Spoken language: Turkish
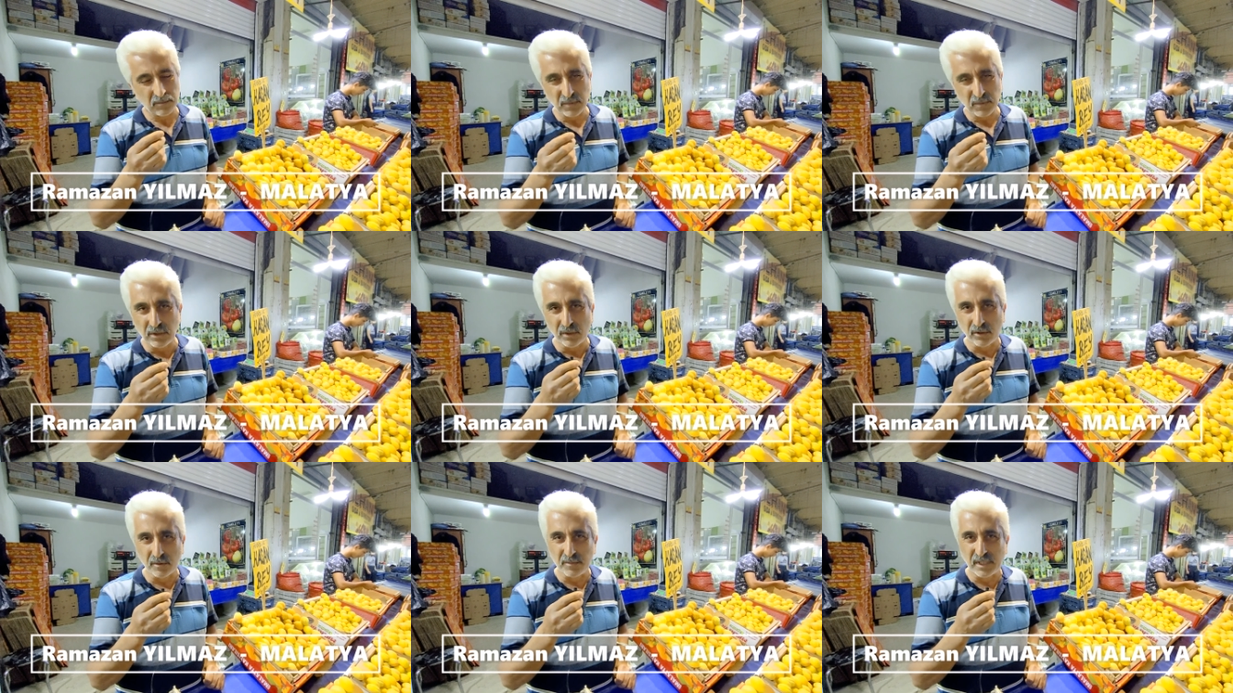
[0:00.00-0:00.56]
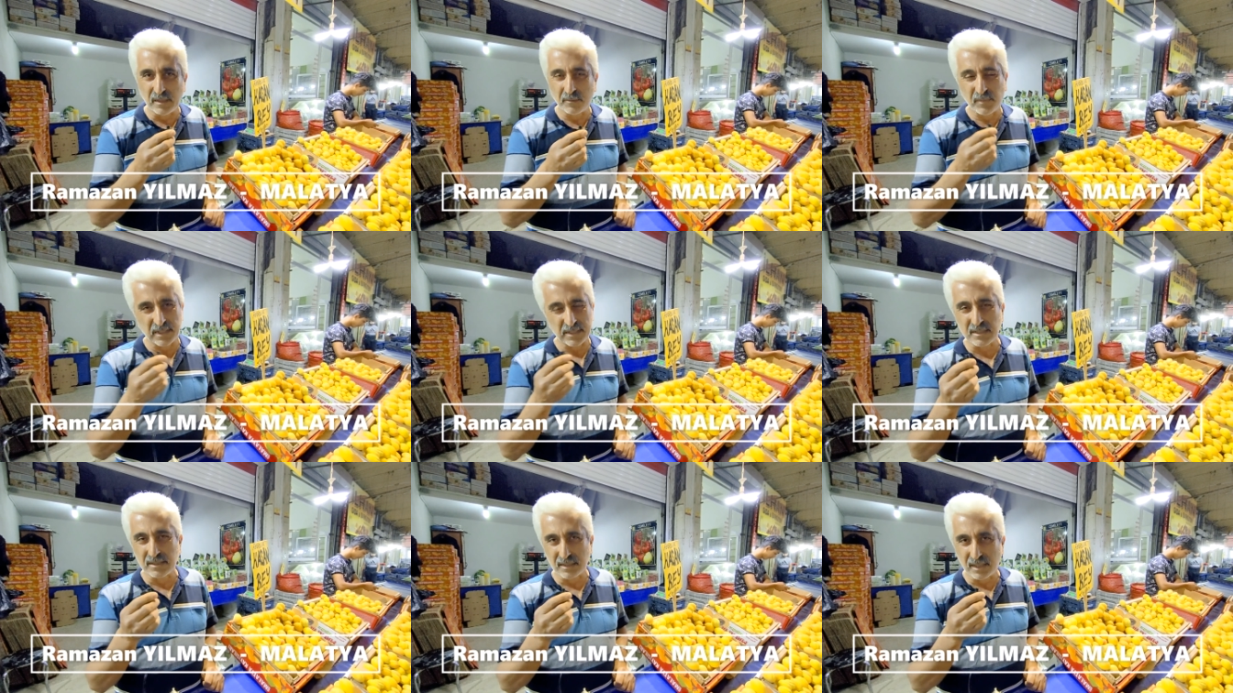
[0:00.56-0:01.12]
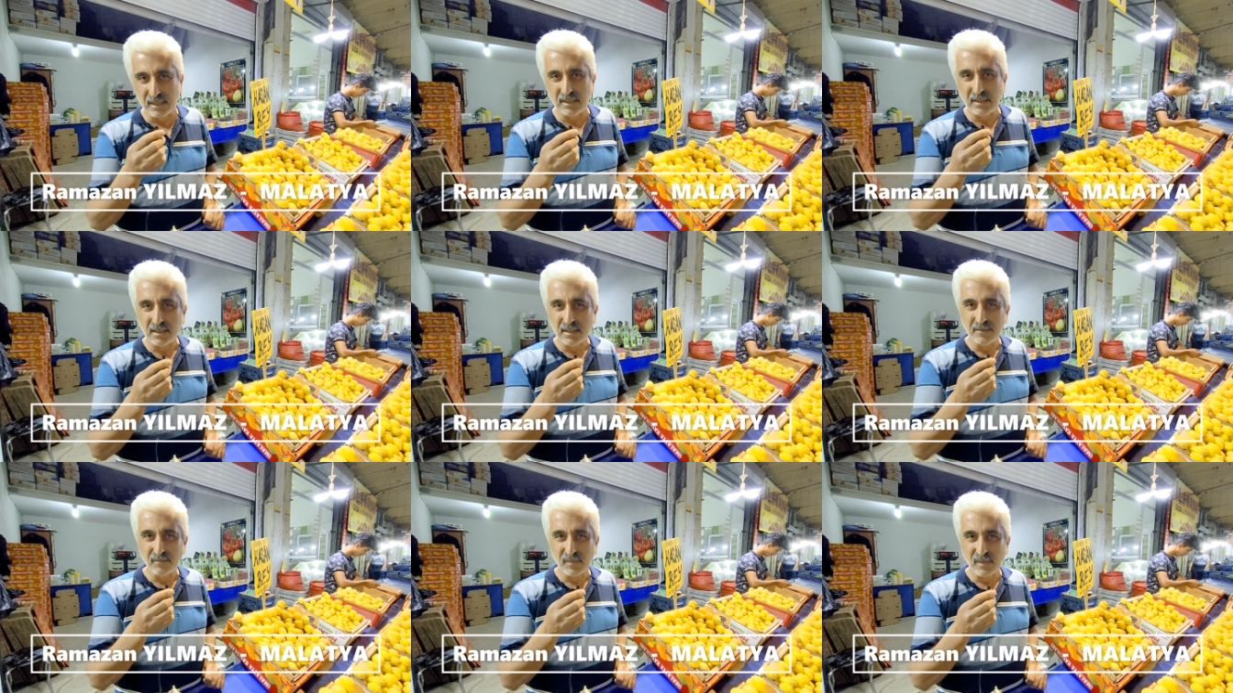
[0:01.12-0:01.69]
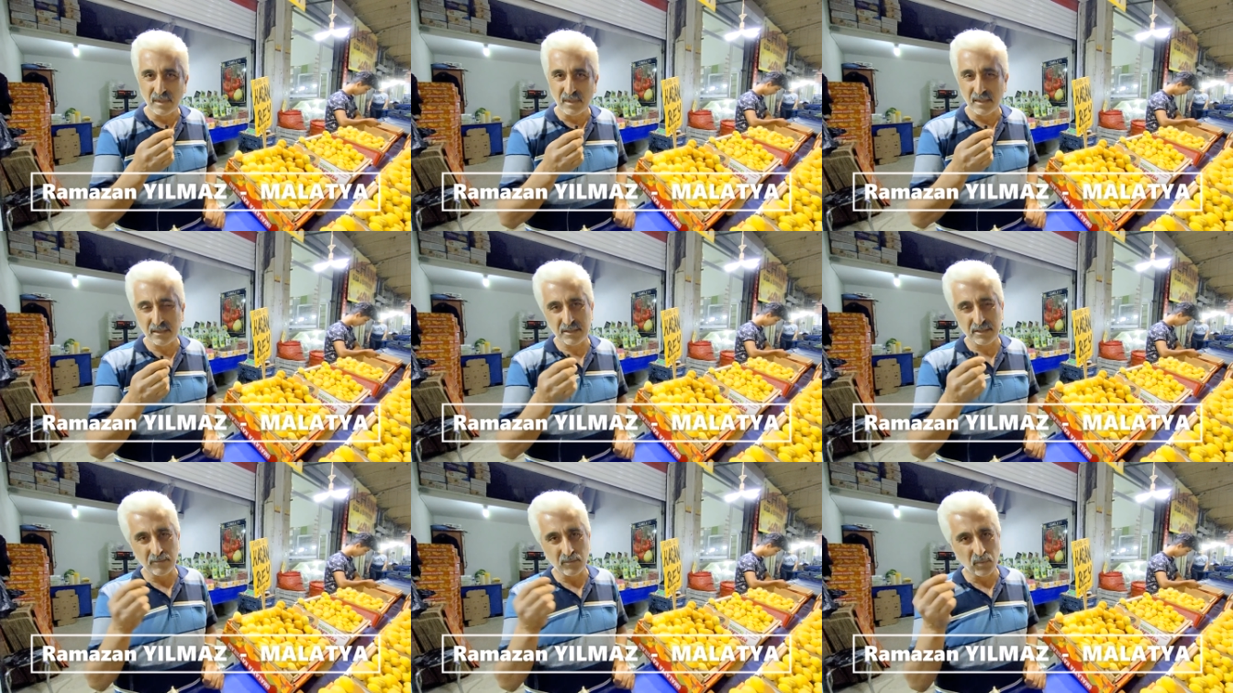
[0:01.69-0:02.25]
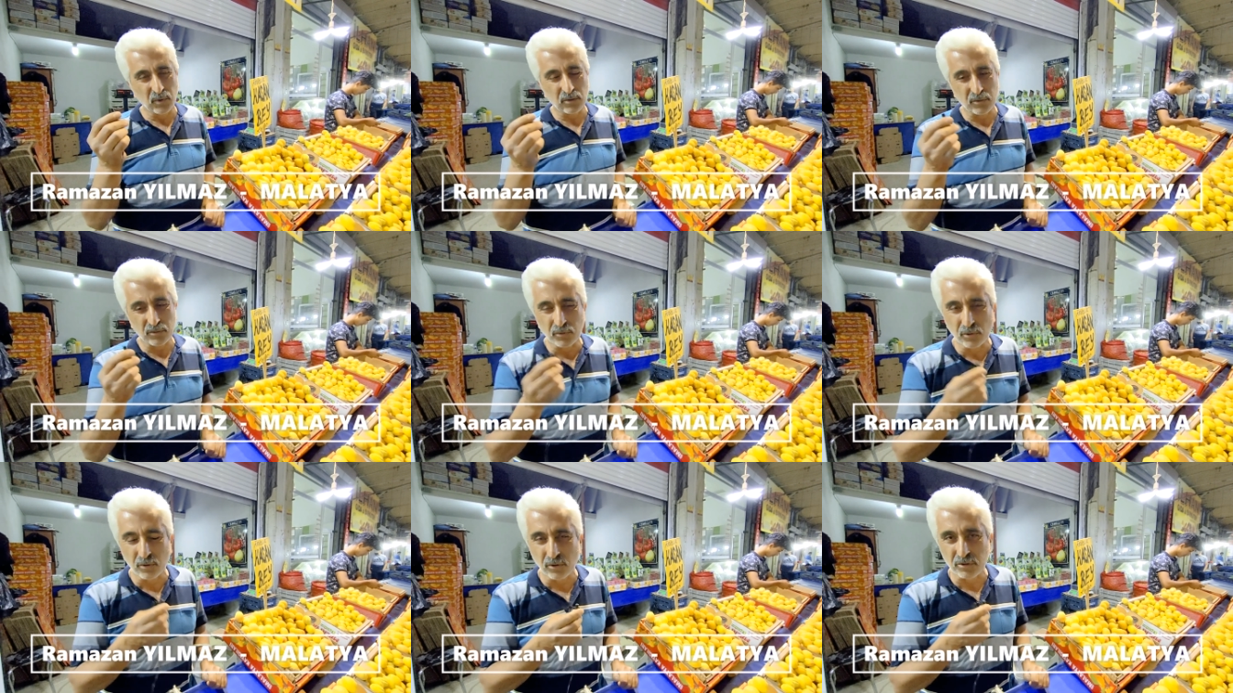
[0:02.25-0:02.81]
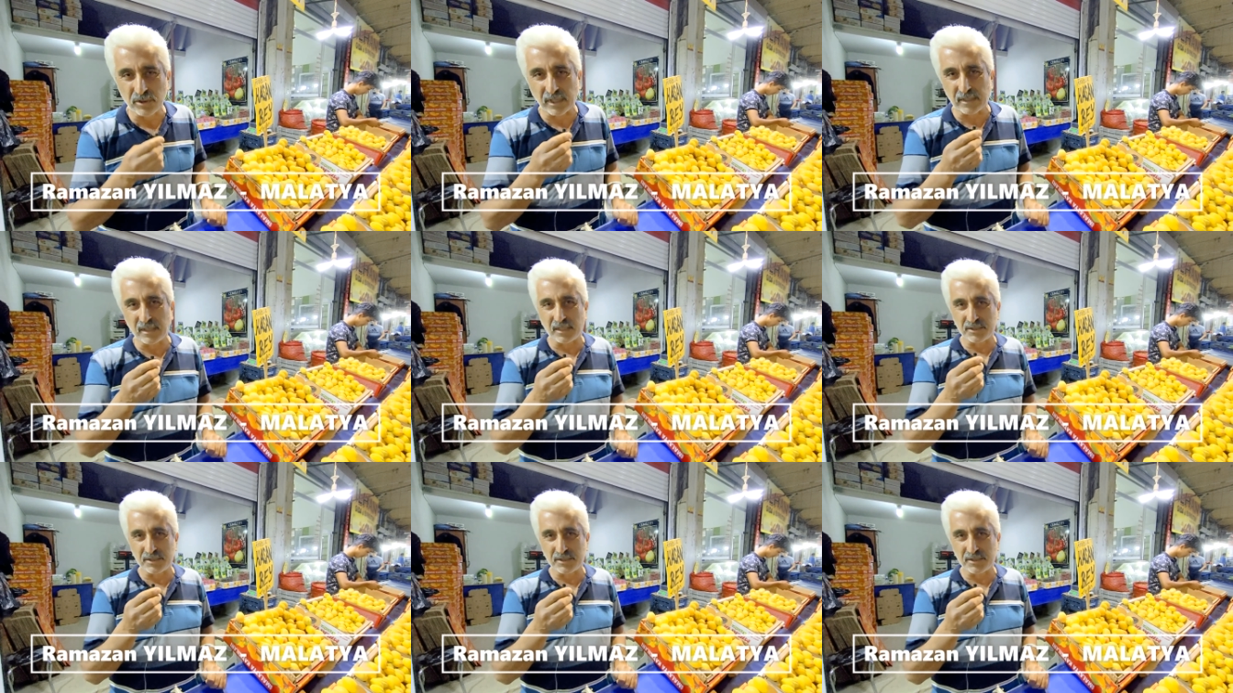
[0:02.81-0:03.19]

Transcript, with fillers: biliyorum yani basından e, bu kuruluşların